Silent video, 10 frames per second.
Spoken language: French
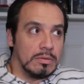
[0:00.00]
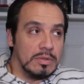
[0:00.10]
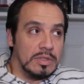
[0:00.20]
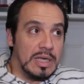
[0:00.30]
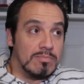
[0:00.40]

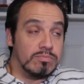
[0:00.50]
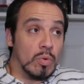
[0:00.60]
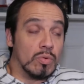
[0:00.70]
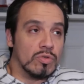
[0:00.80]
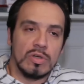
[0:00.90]
il y a
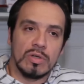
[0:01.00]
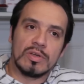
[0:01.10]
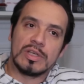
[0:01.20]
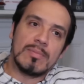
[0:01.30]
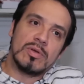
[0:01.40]
beaucoup de gens dans
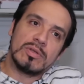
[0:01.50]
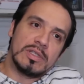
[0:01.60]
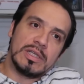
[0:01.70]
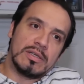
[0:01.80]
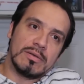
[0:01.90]
Camelot
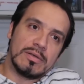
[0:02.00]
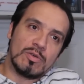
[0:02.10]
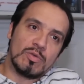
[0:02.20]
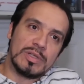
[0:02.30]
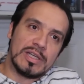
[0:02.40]
et qu'un
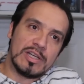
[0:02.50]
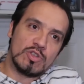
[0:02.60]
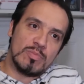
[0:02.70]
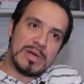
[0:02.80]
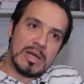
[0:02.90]
long métrage
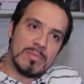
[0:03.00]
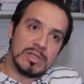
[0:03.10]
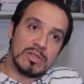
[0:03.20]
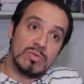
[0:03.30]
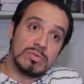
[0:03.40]
ne parlera pas de
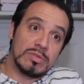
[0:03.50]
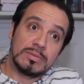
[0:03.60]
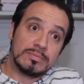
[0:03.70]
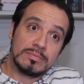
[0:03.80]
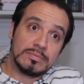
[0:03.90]
tous.
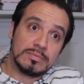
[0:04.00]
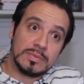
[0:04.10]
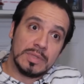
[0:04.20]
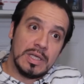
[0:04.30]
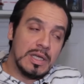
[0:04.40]

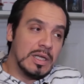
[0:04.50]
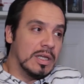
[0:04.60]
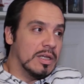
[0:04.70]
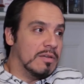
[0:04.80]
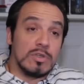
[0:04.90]

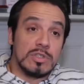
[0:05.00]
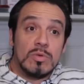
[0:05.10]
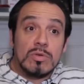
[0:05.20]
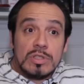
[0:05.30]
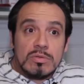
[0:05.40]

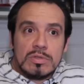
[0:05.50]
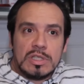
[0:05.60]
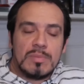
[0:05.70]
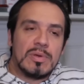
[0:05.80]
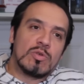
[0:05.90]
Forcément, sinon ce ne
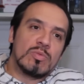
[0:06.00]
serait pas un long